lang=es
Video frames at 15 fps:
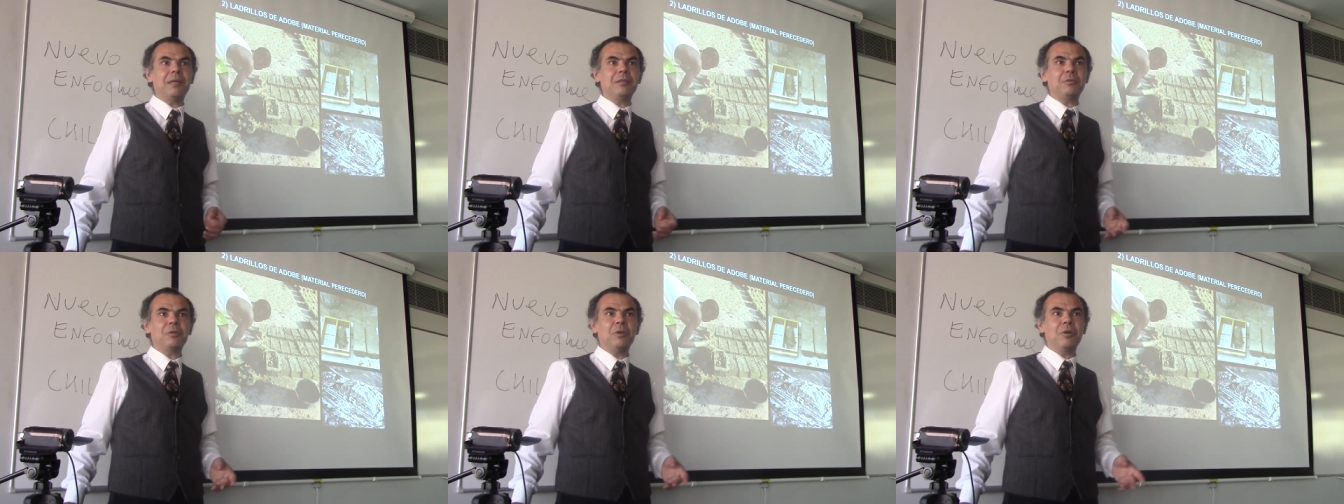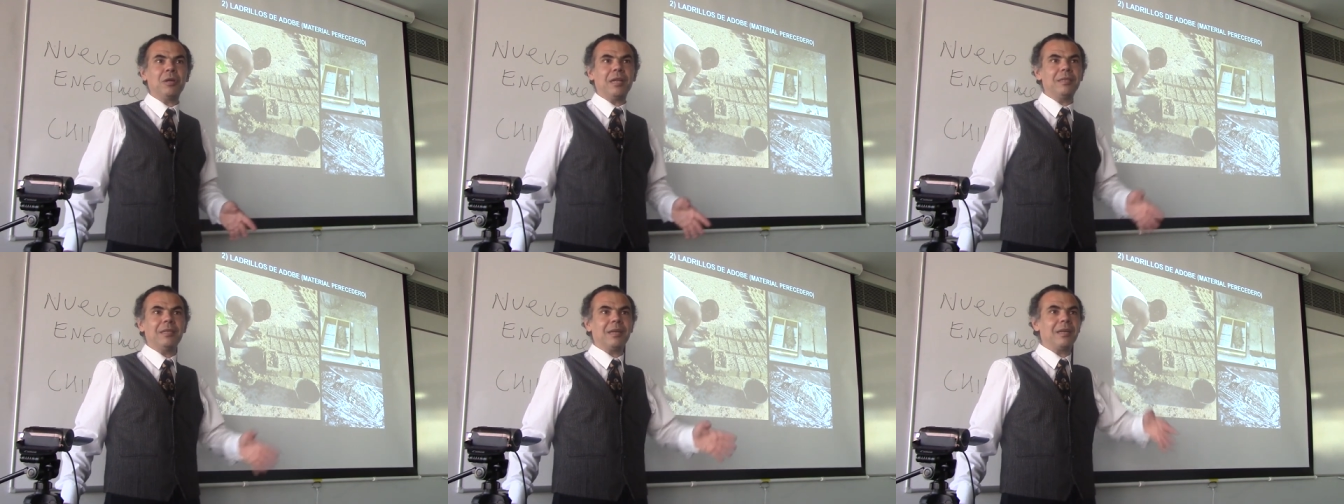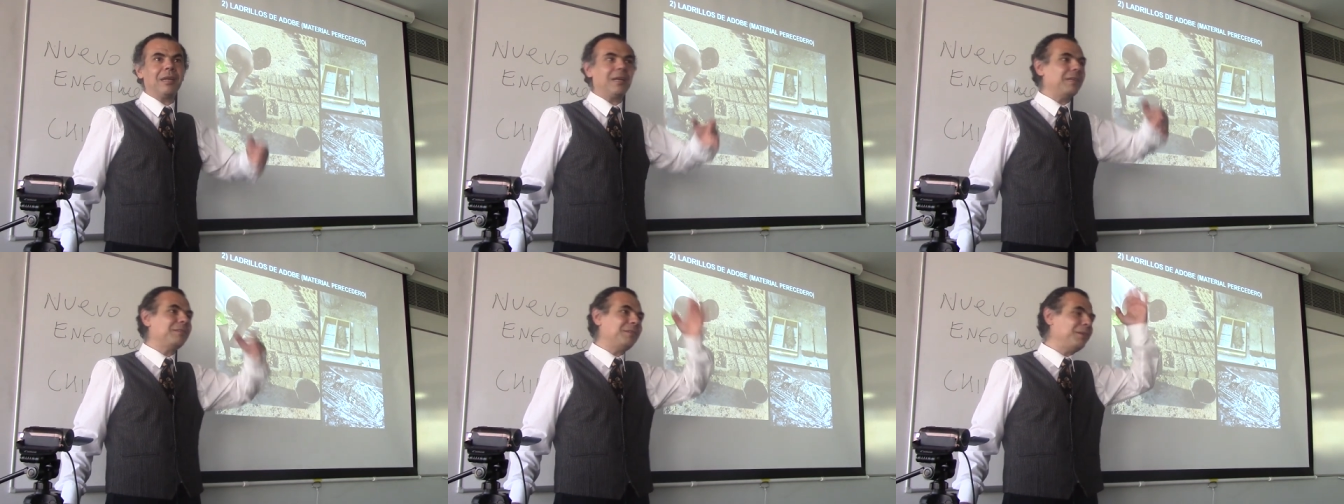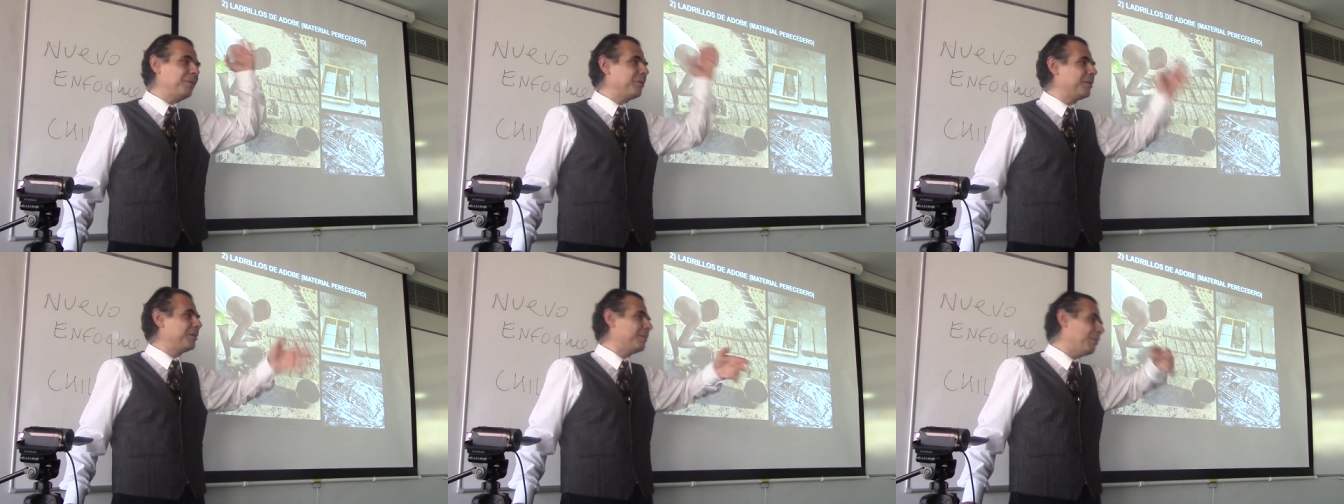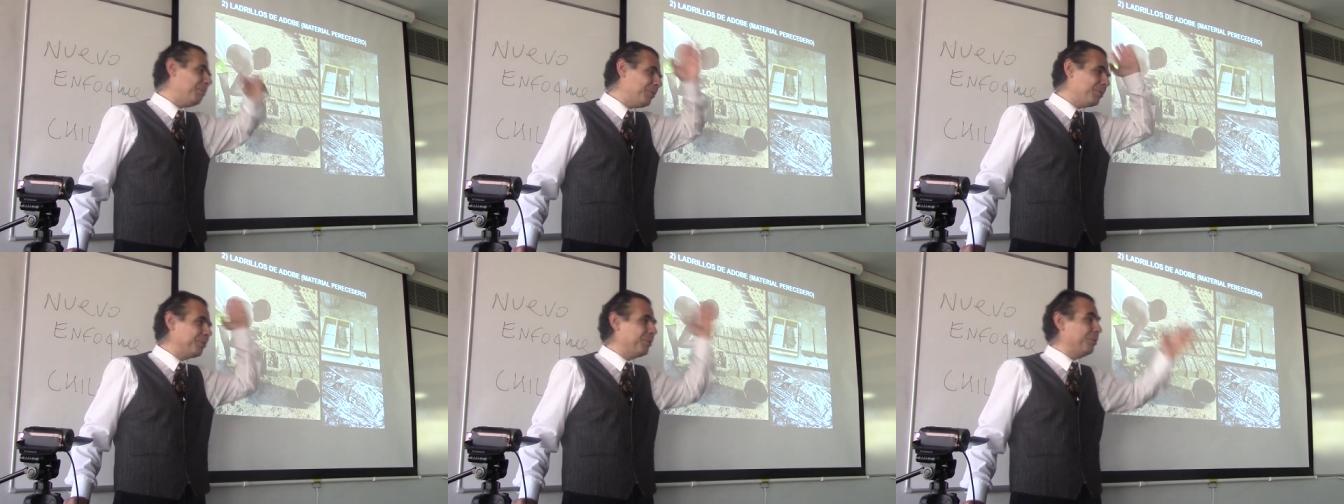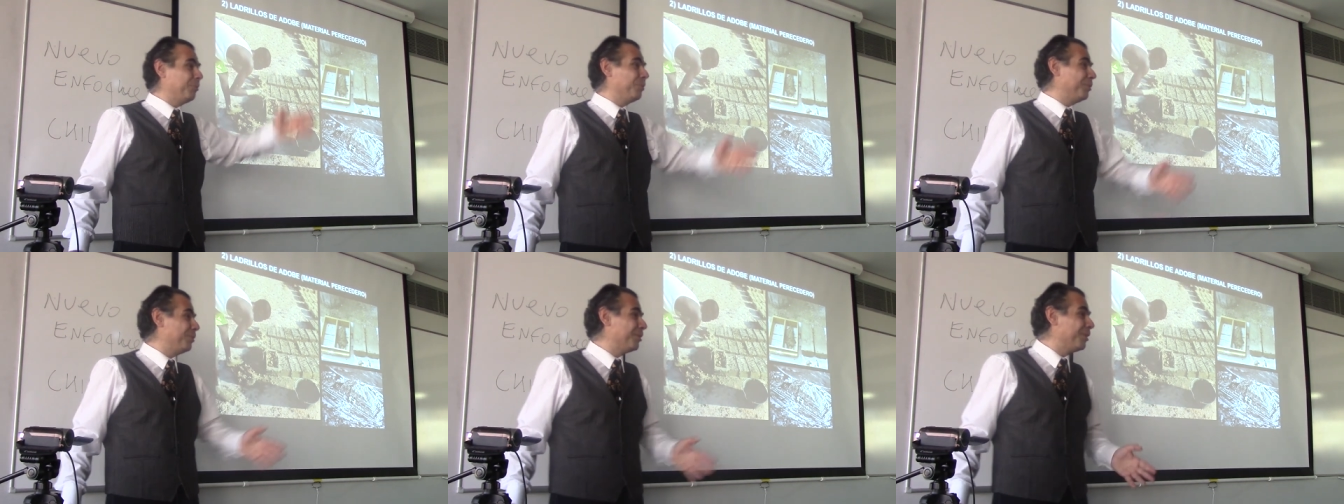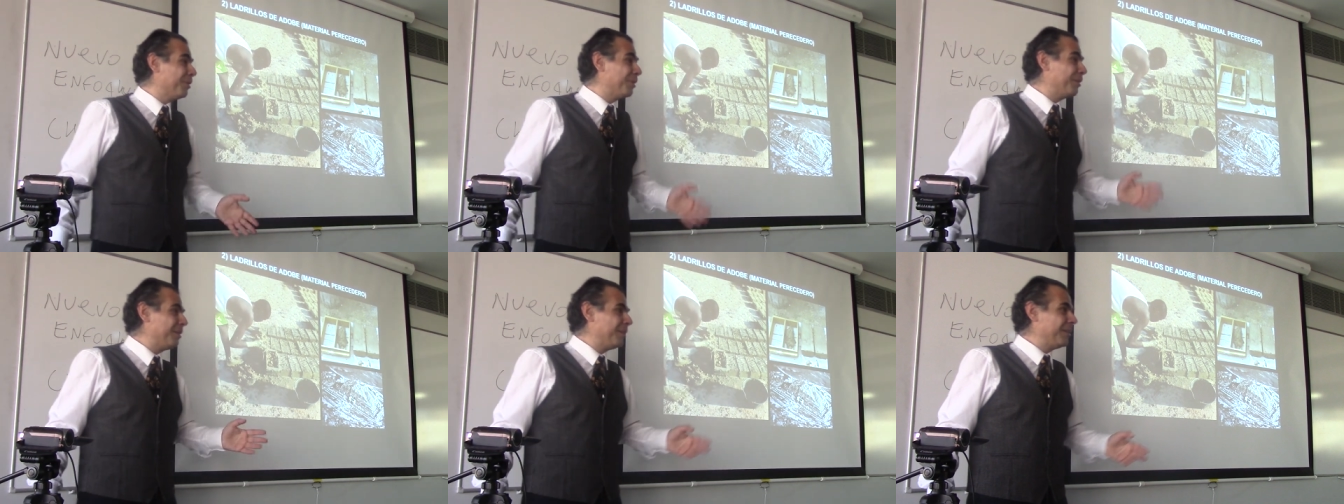que hizo los grandes rascacielos que están por todo el mundo.